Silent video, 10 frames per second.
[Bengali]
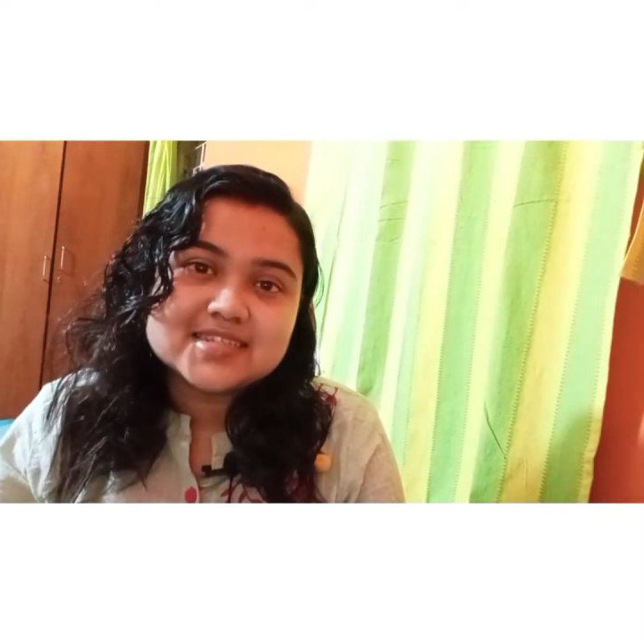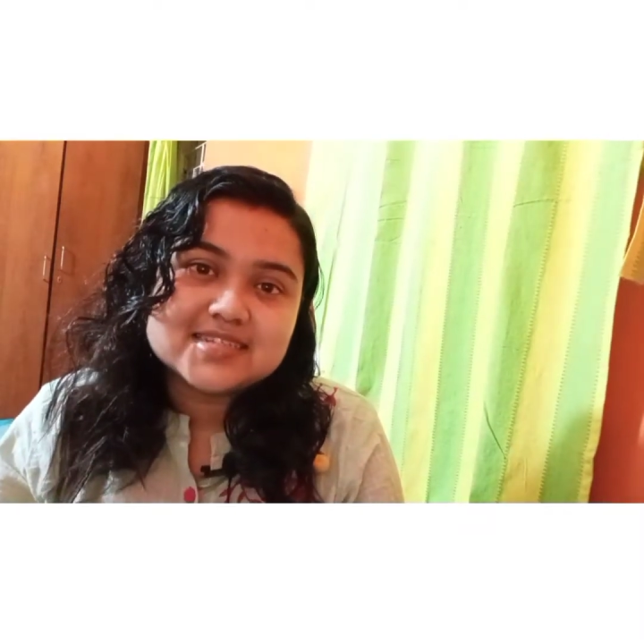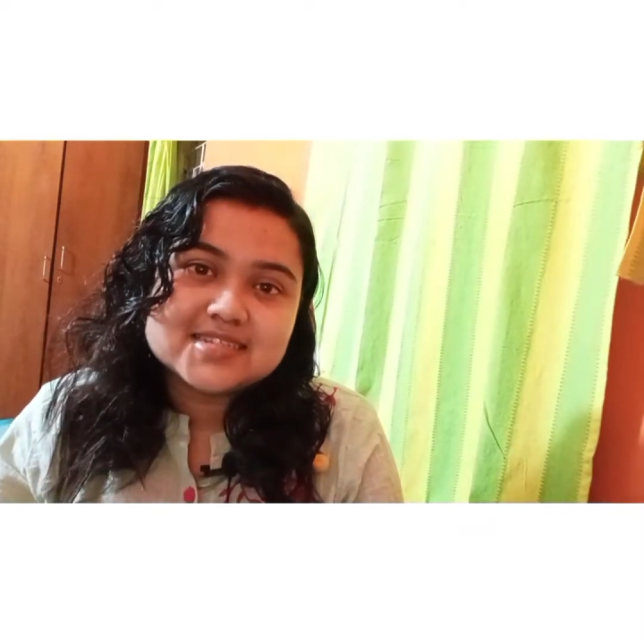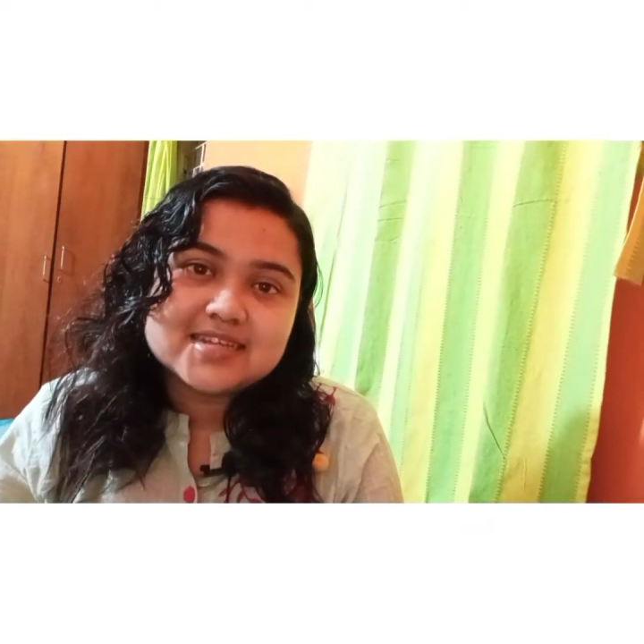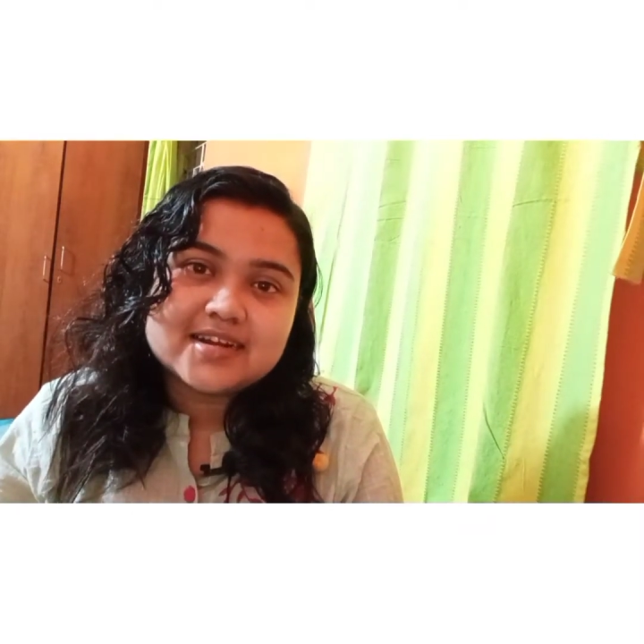
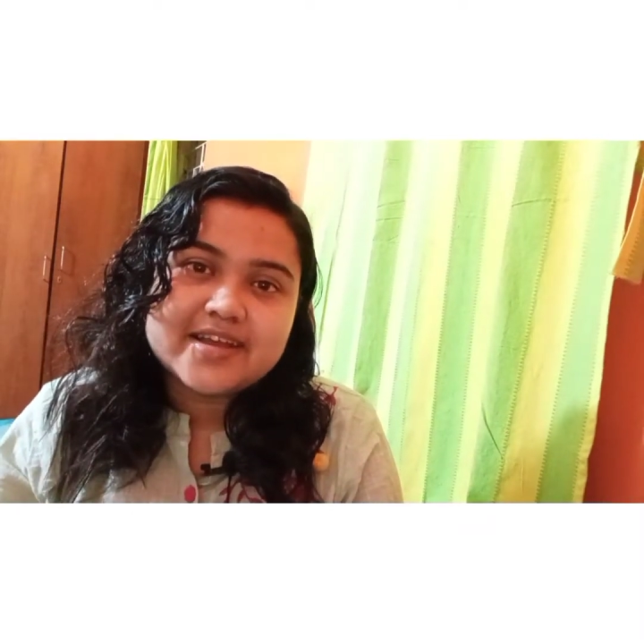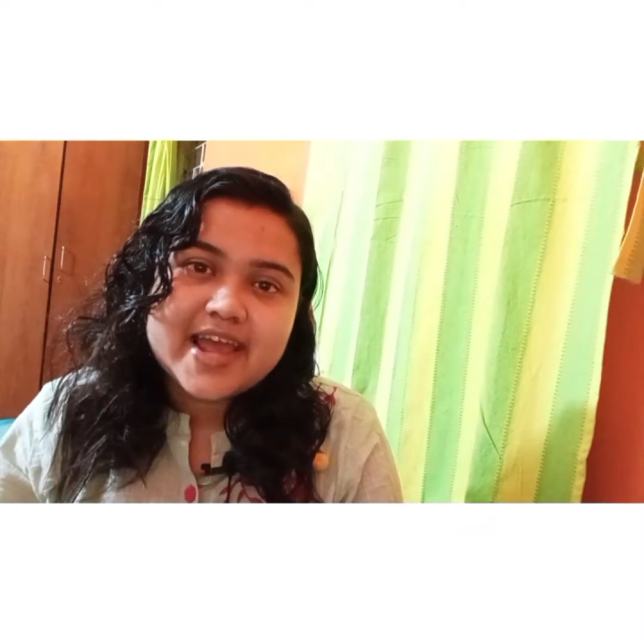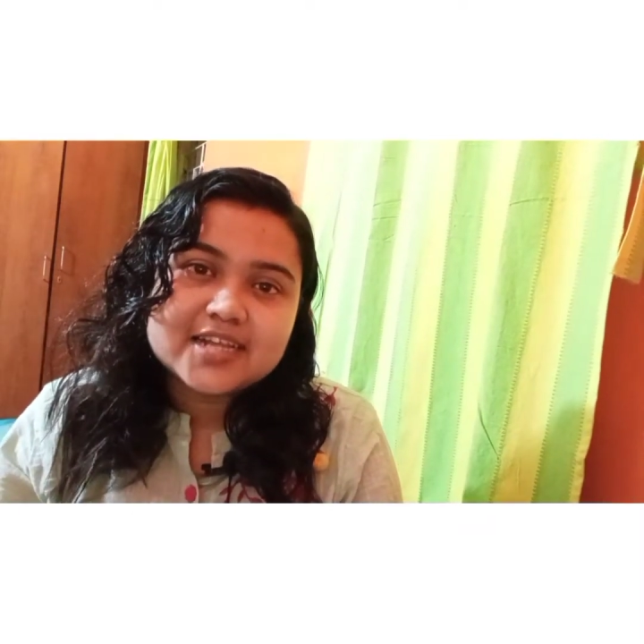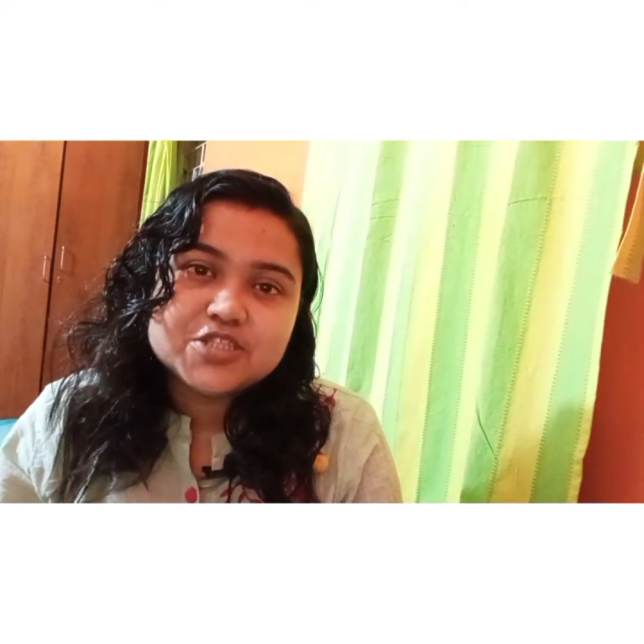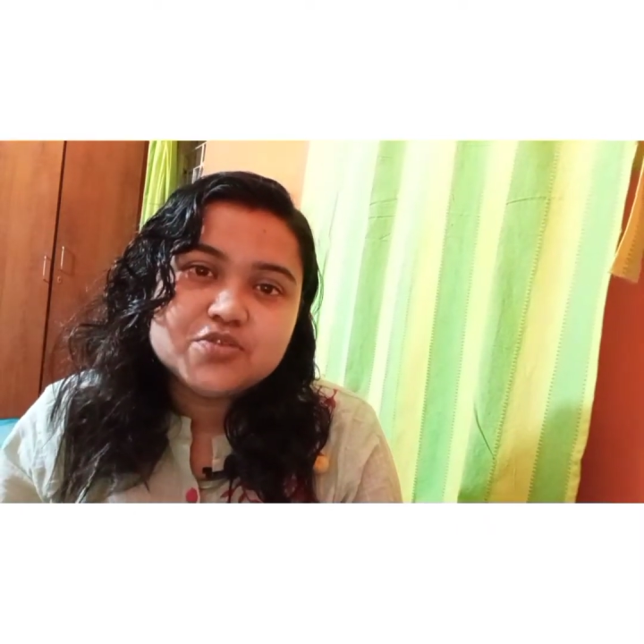হ্যালো
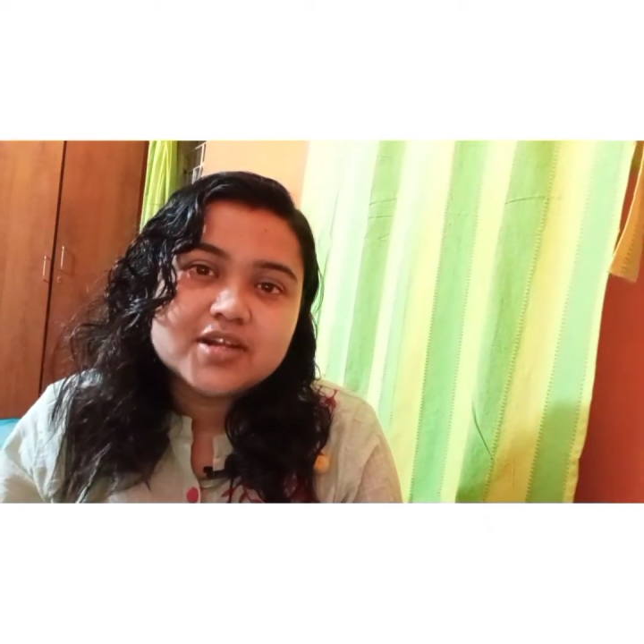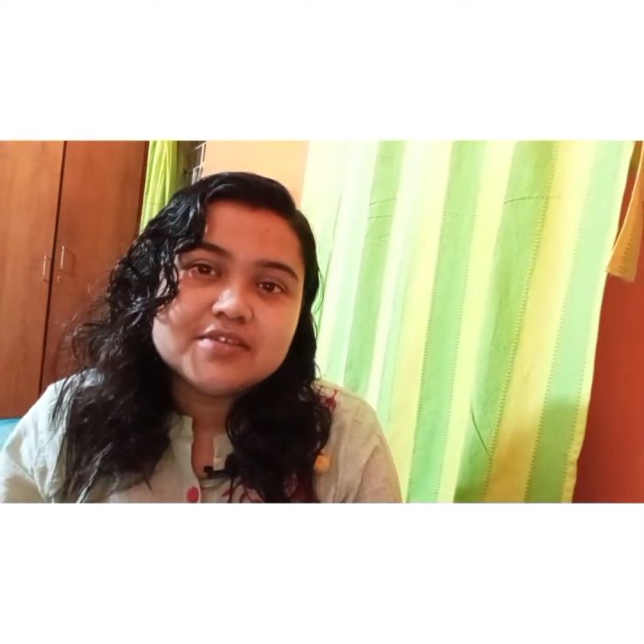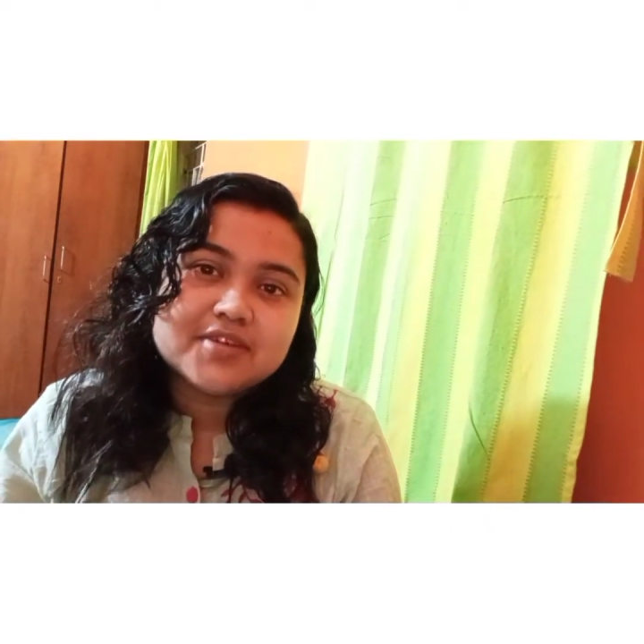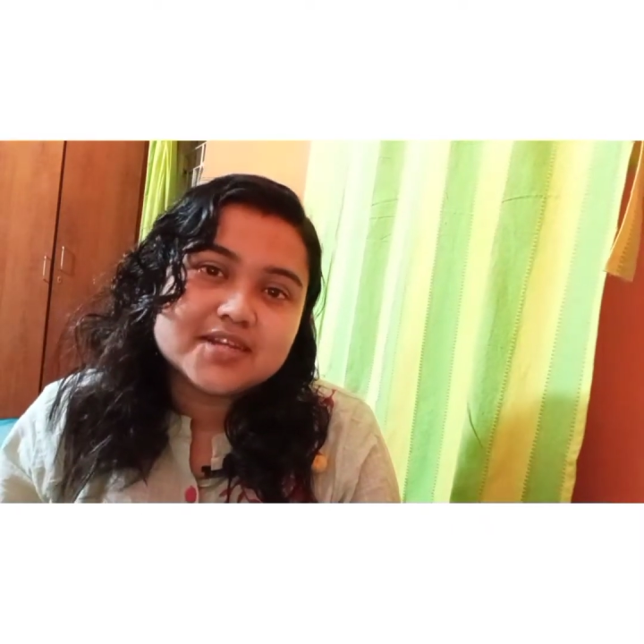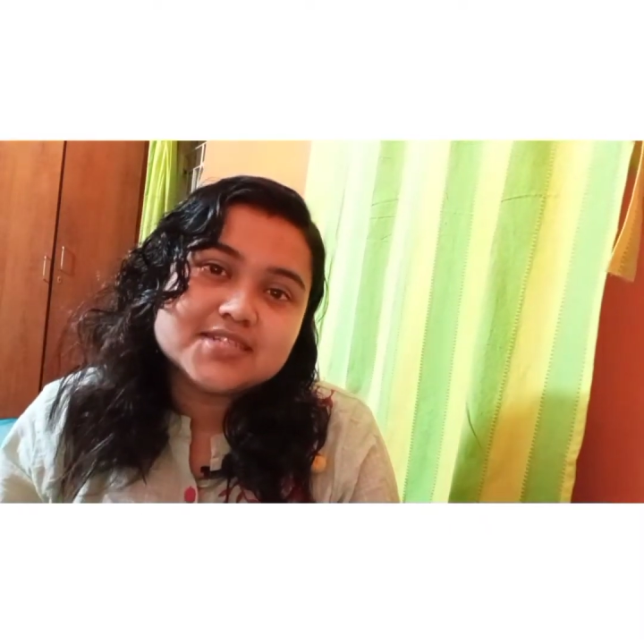সবাই
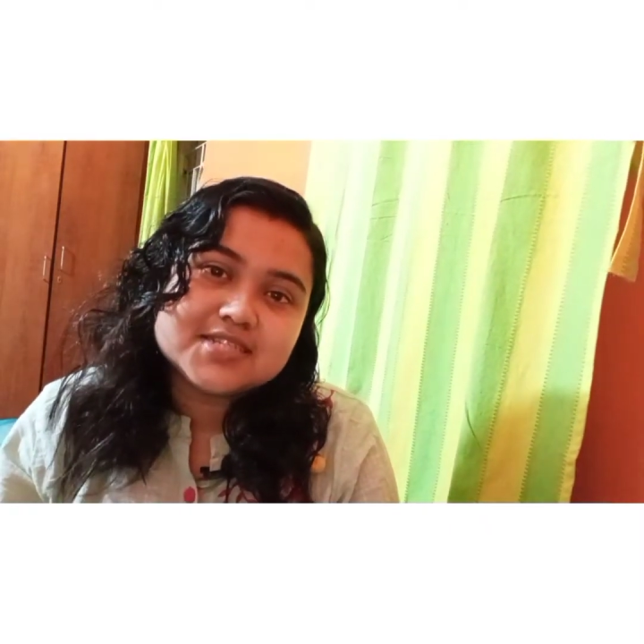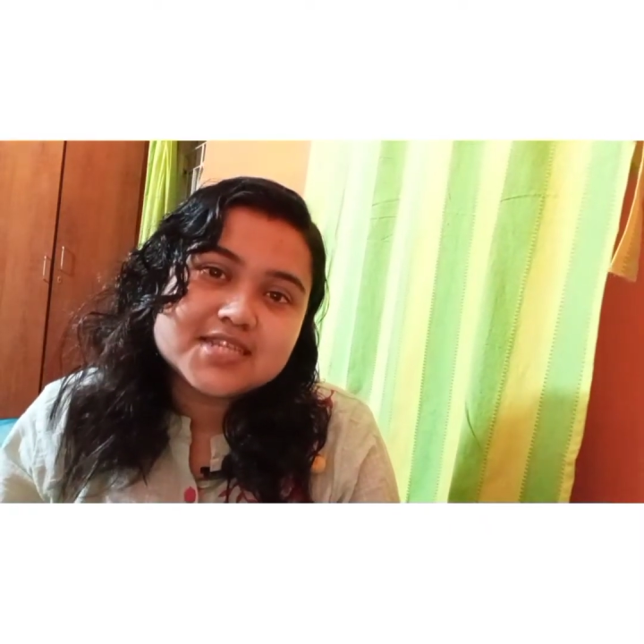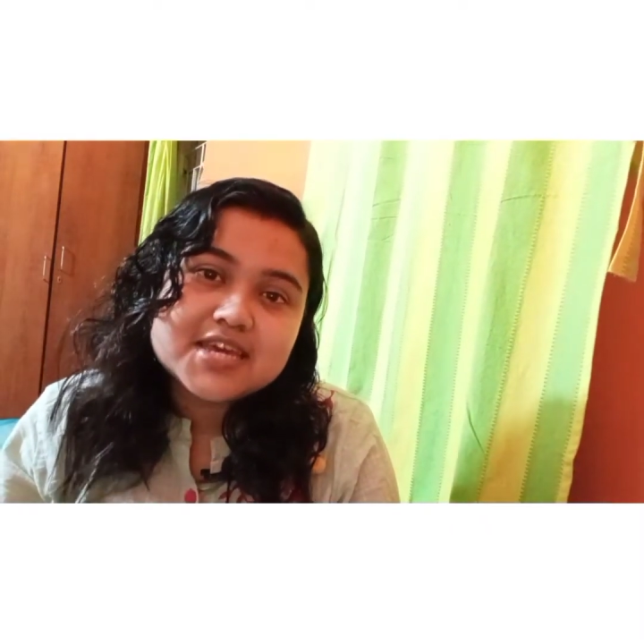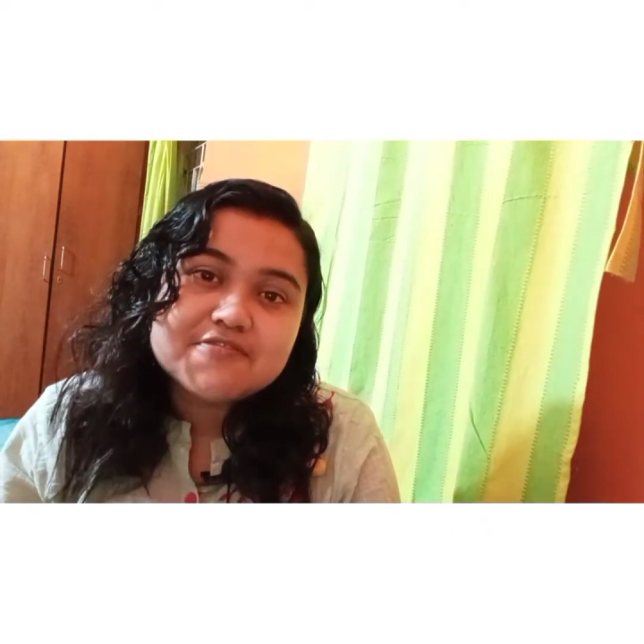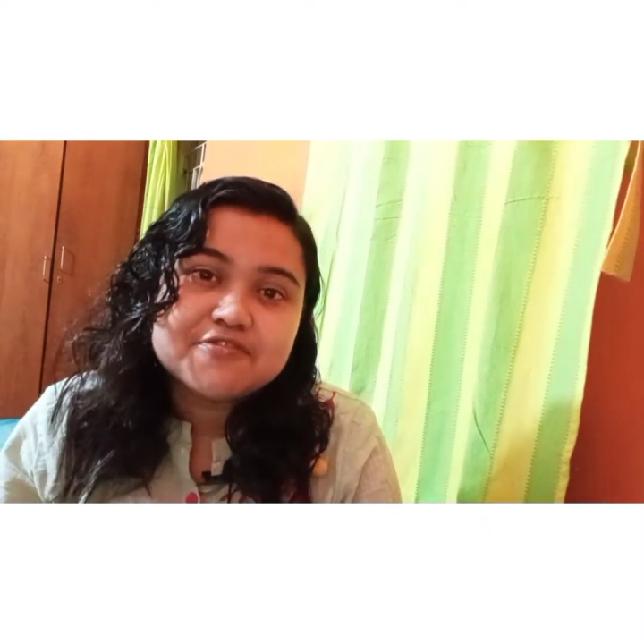
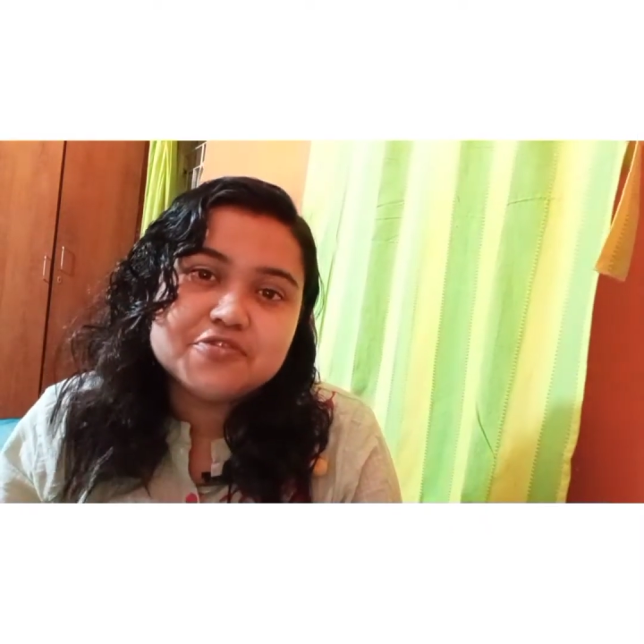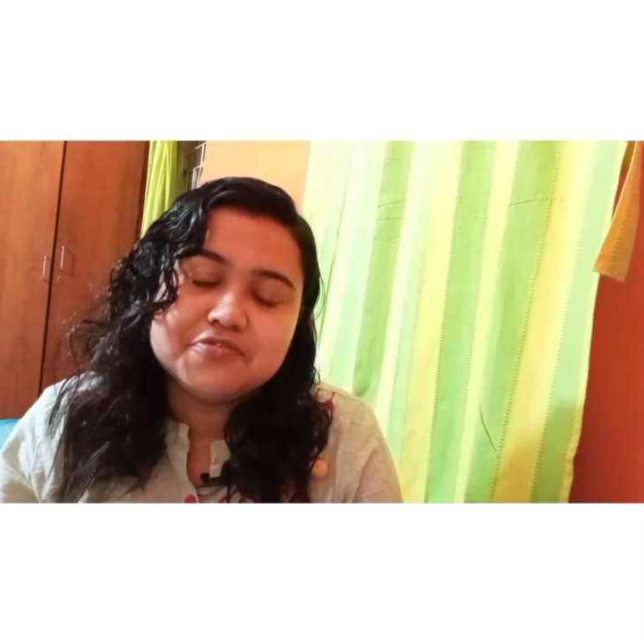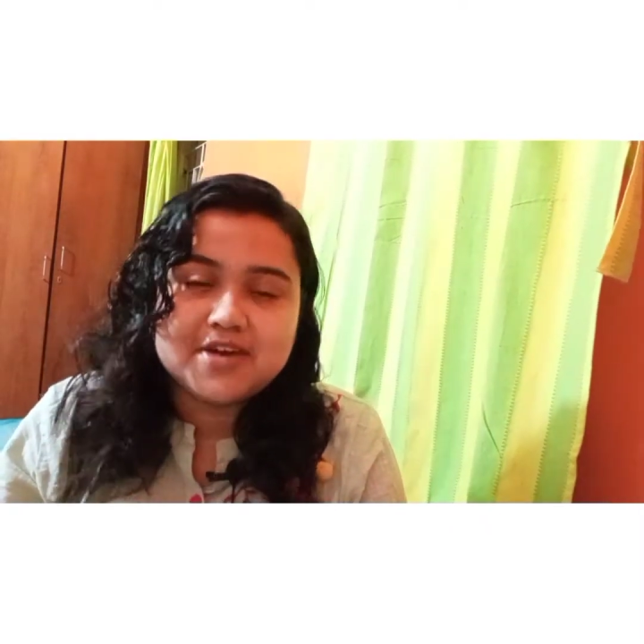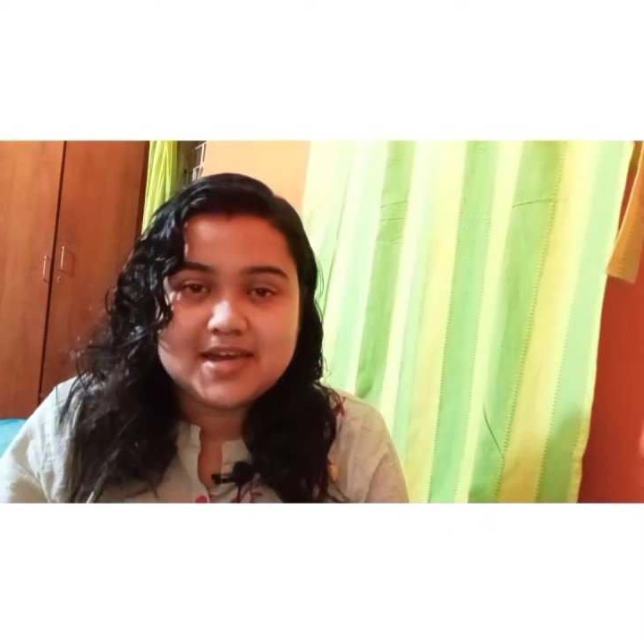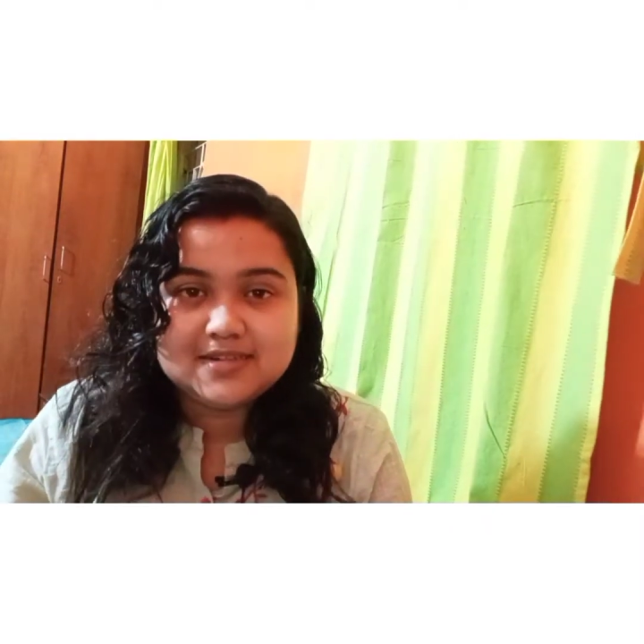তোমরা কি জানো